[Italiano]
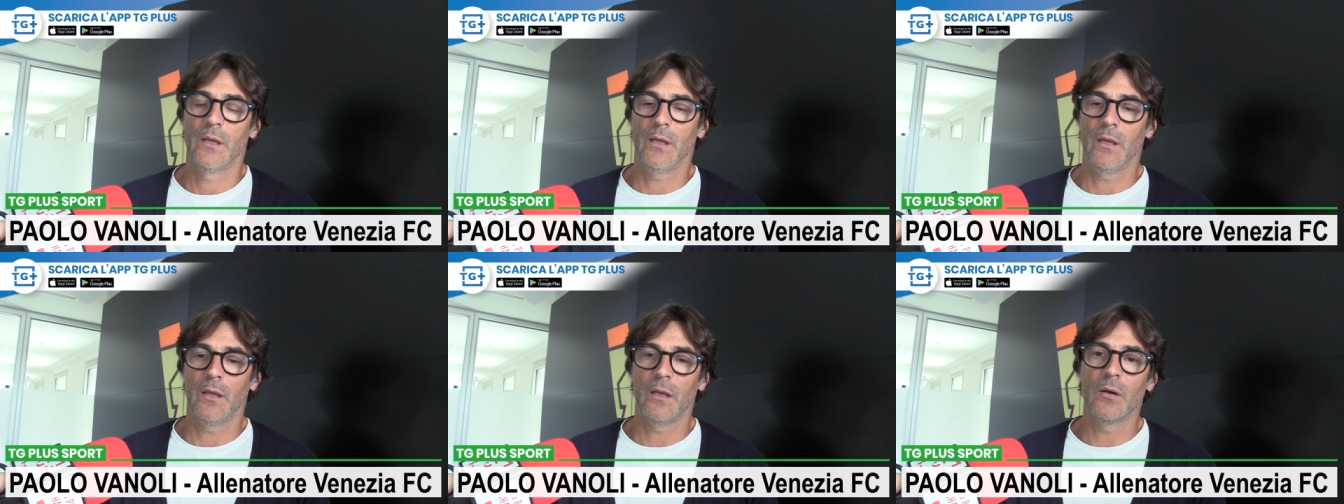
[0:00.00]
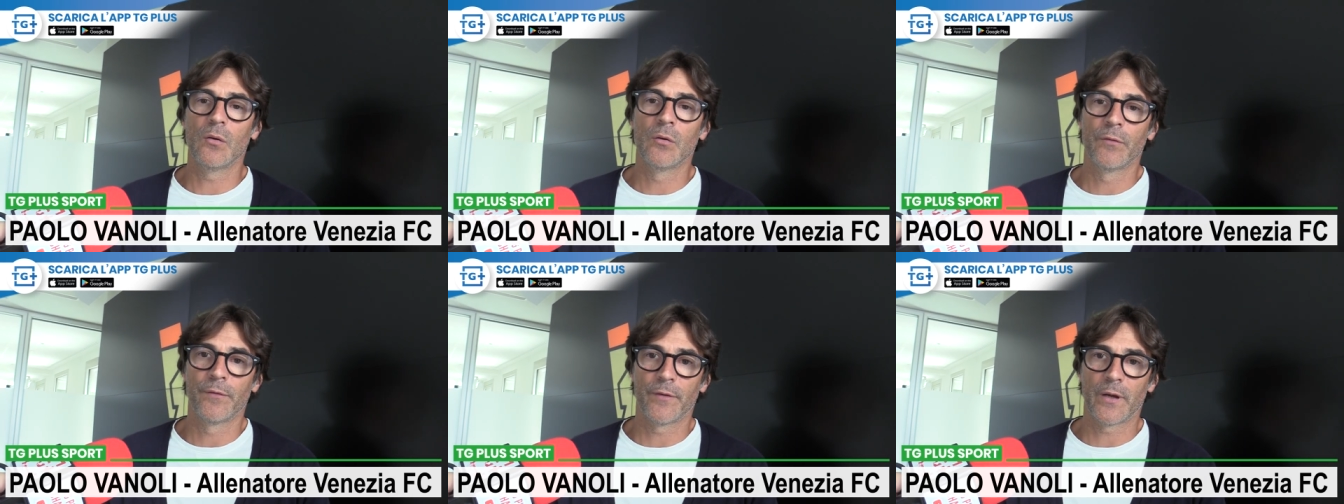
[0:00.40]
eh,
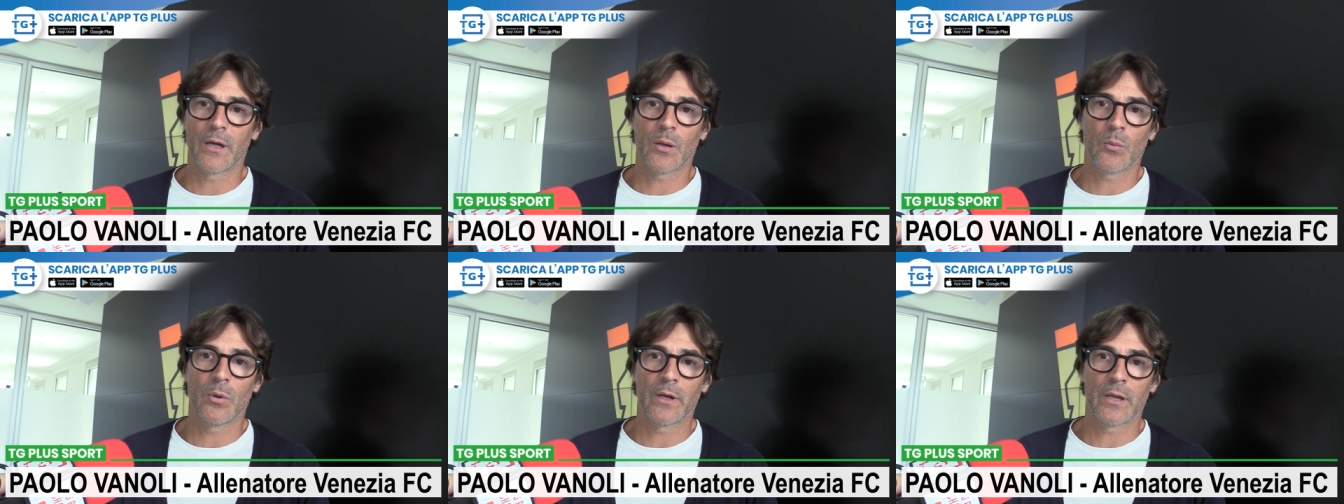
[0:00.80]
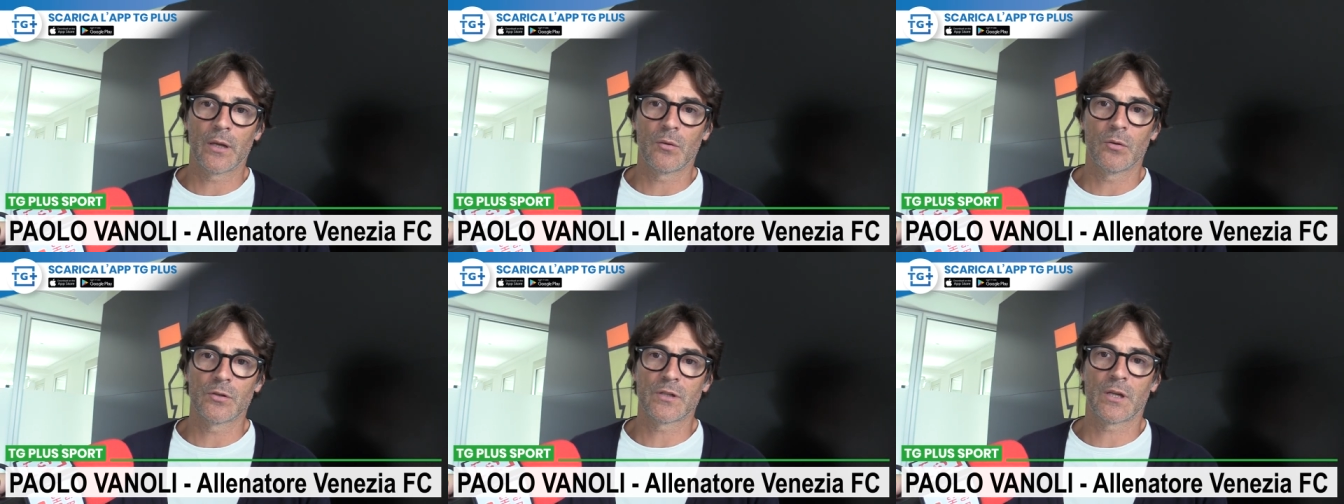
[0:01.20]
offrire
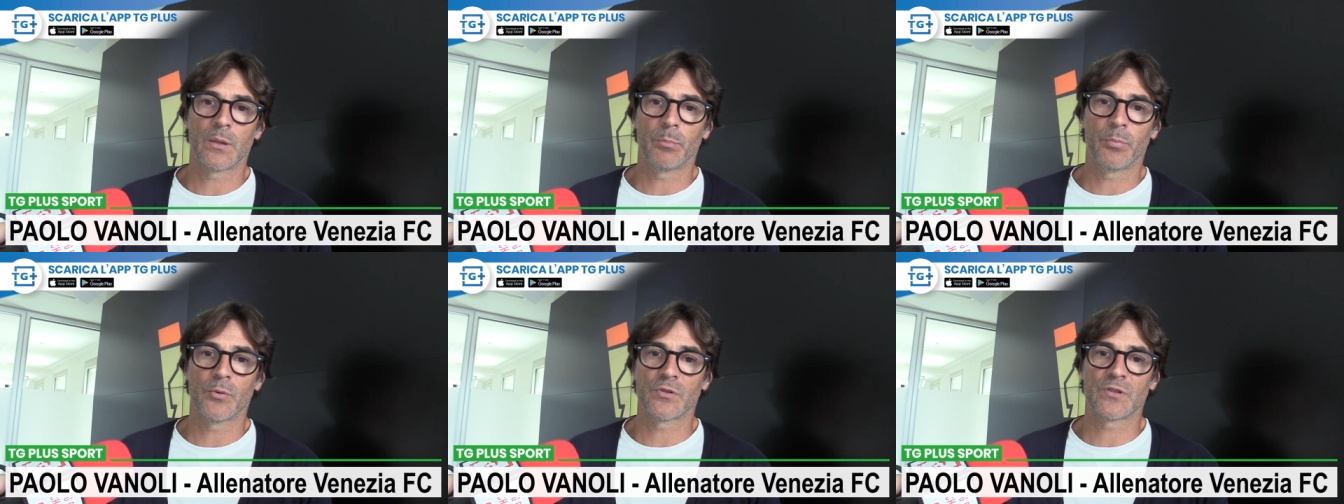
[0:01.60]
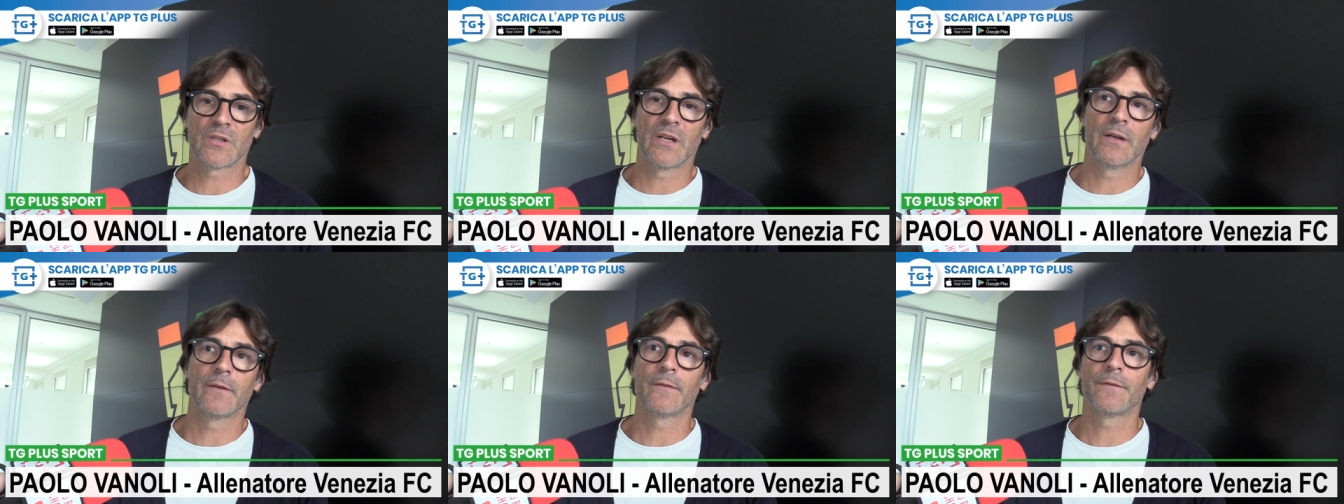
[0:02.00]
qualcosa che
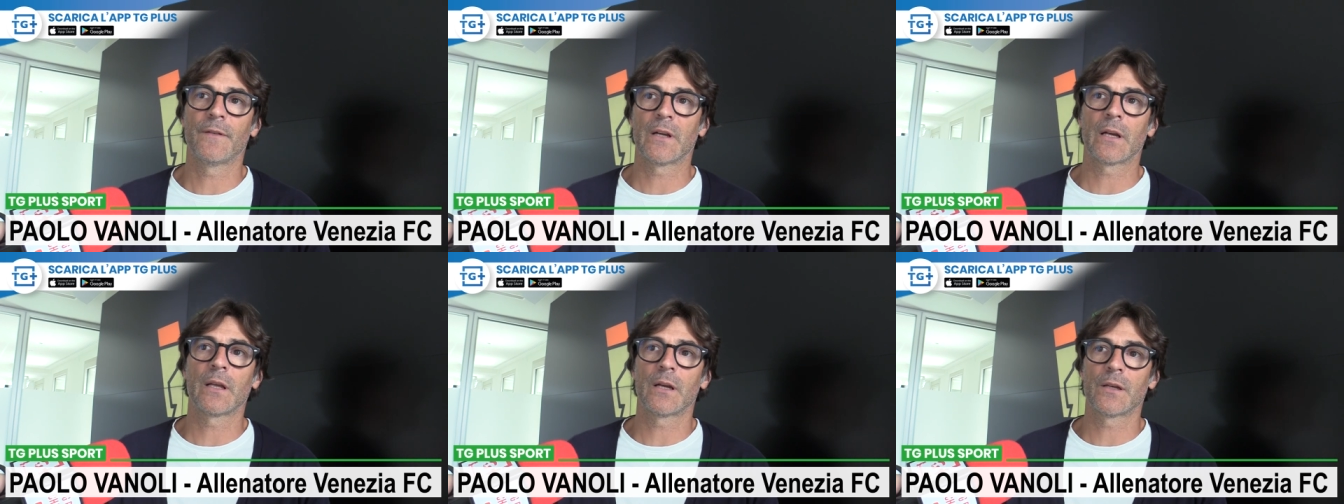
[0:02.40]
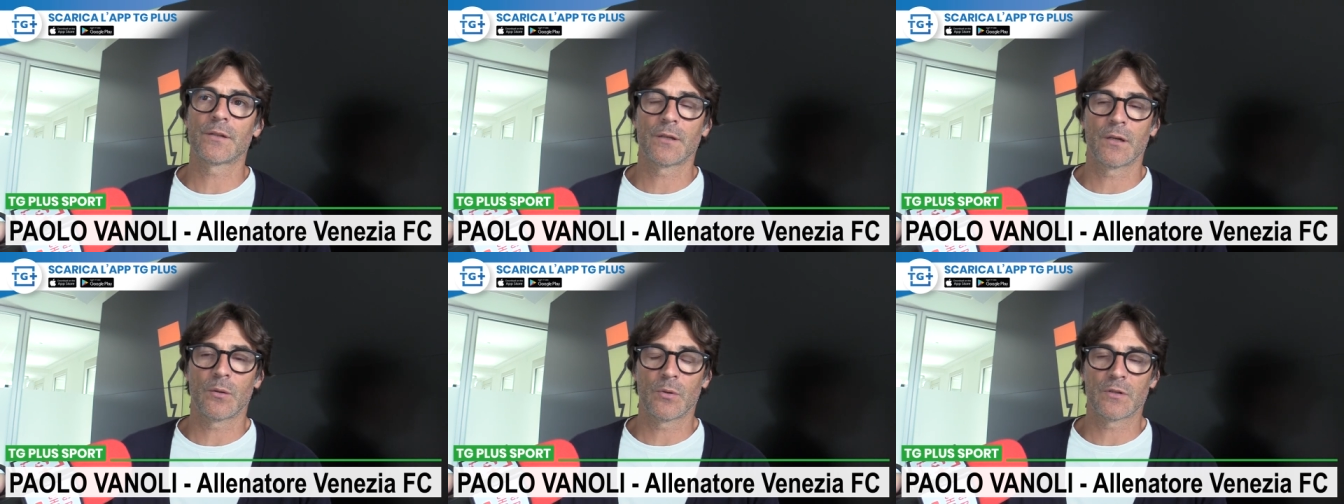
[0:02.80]
possa far
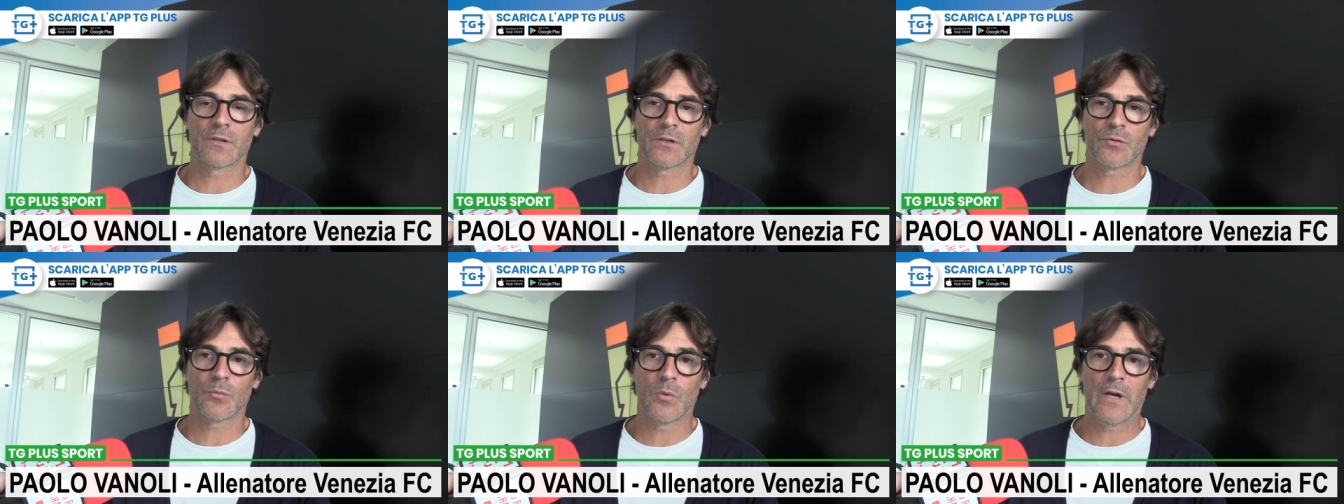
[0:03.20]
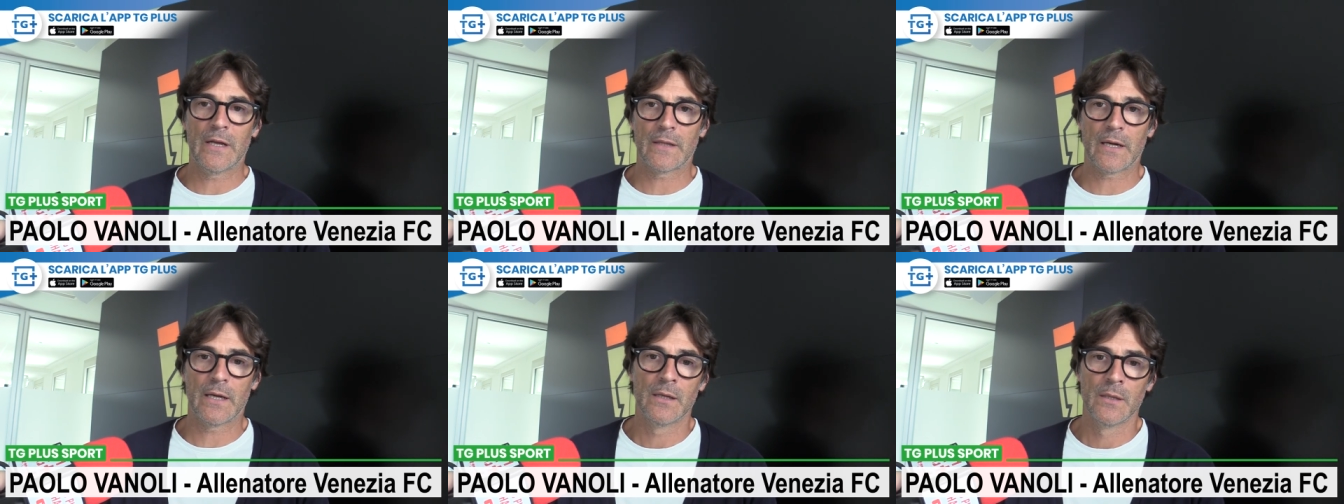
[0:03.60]
crescere questa
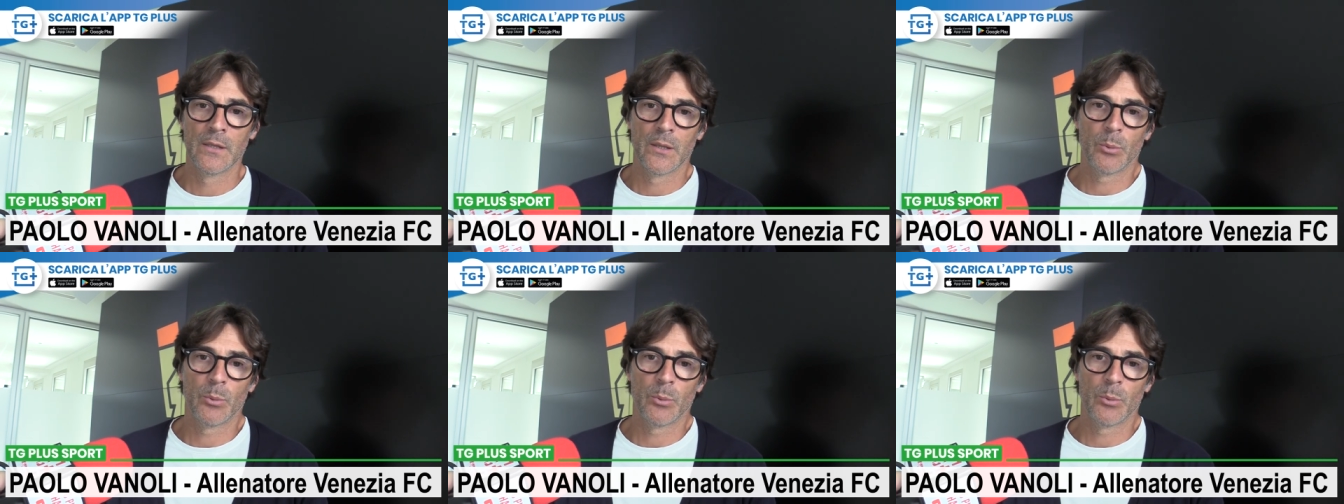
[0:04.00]
squadra,